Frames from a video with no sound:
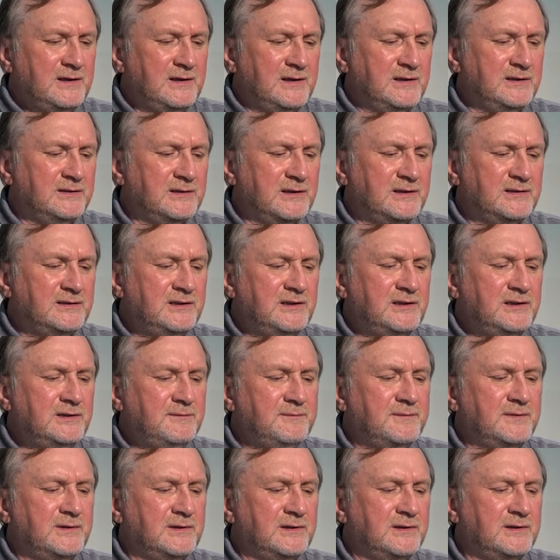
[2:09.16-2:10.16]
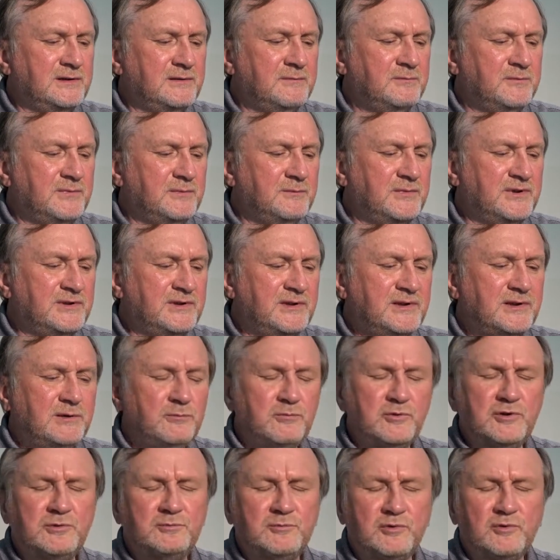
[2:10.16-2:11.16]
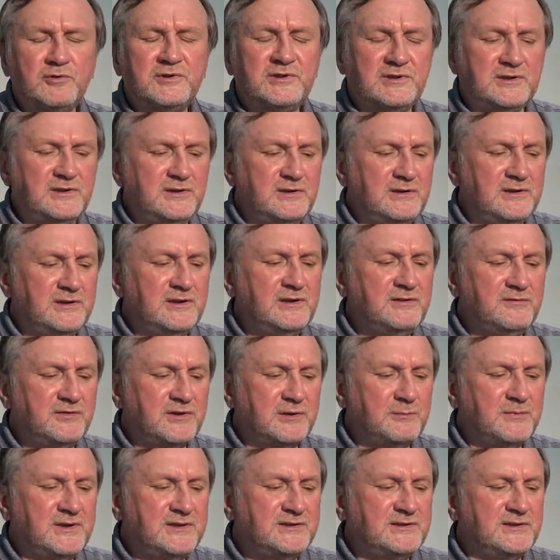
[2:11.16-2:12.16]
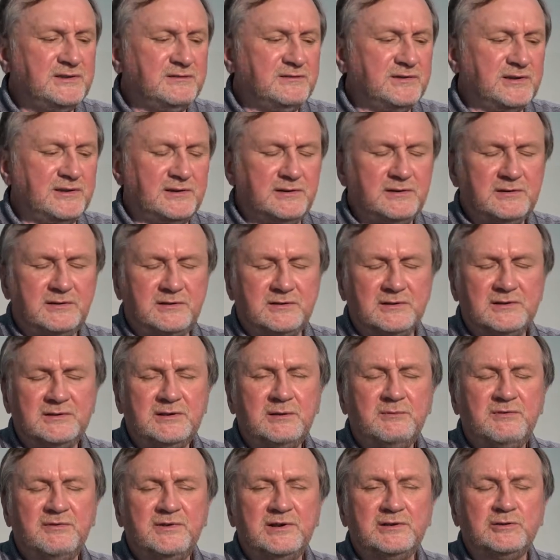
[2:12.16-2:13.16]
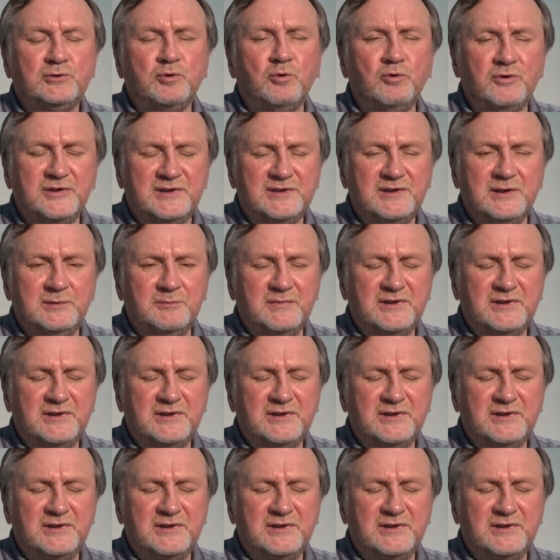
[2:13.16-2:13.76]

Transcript: Иногда материал будет просто неинформативный, иногда бывают толстые